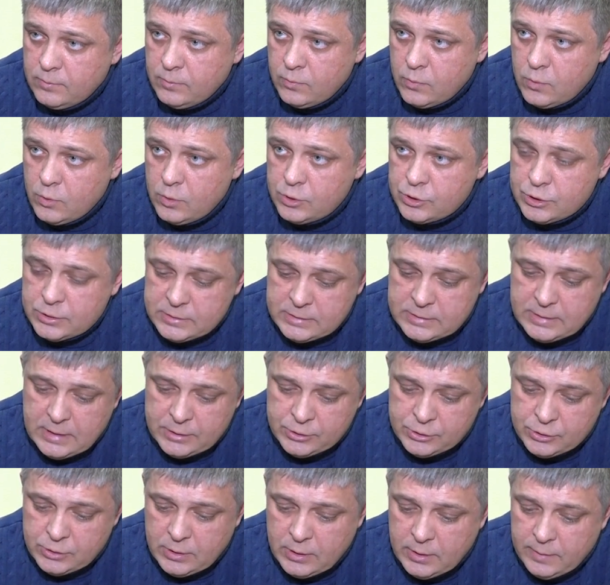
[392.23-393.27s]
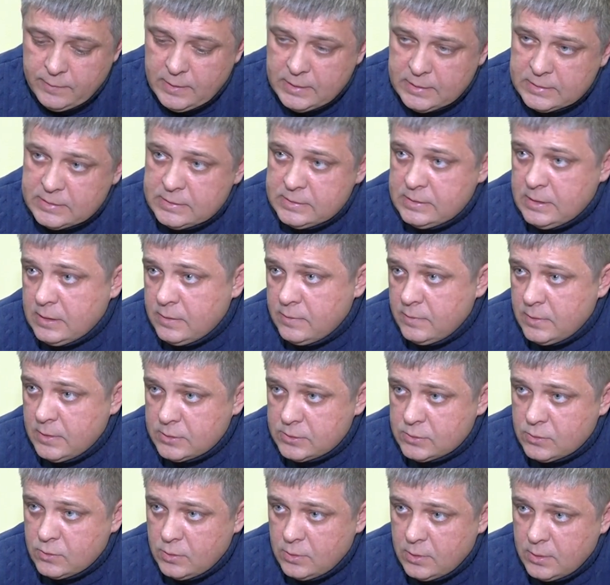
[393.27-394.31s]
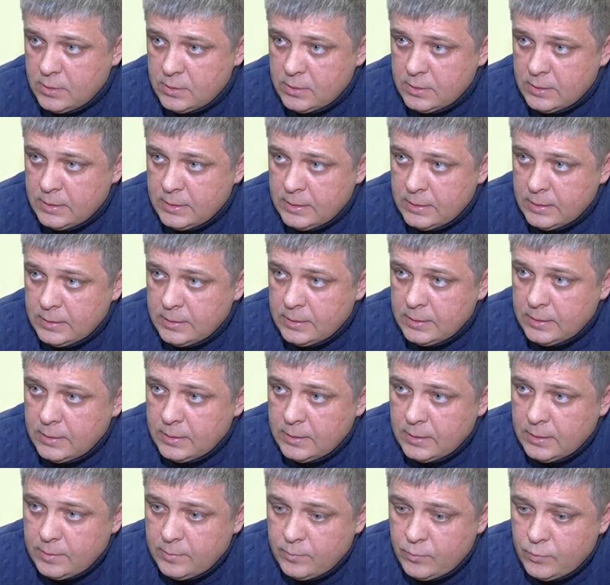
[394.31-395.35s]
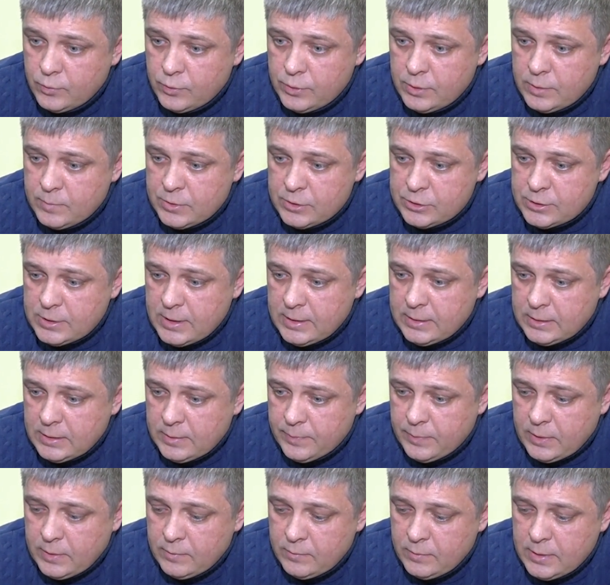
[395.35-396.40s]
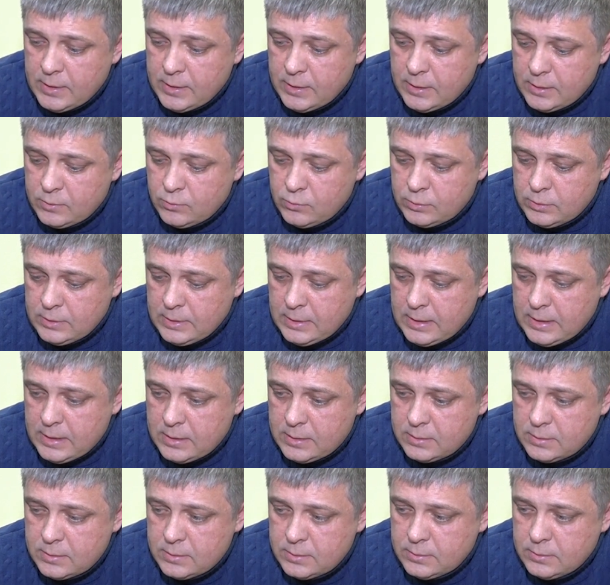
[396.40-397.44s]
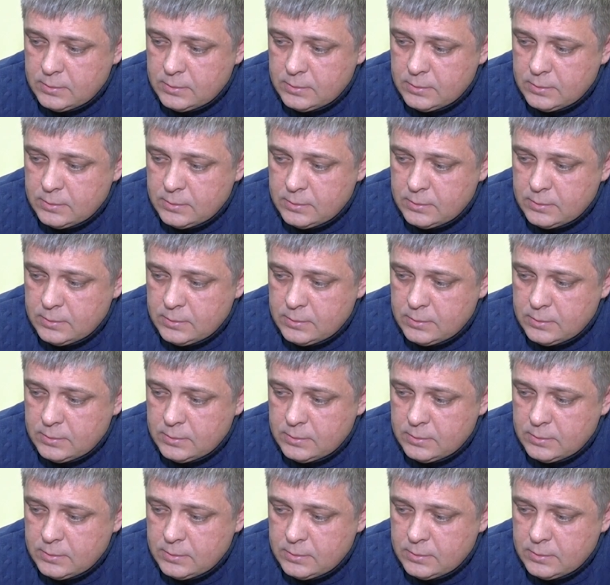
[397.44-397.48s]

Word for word: Больше 100 человек со Старого Будем держать направление туда.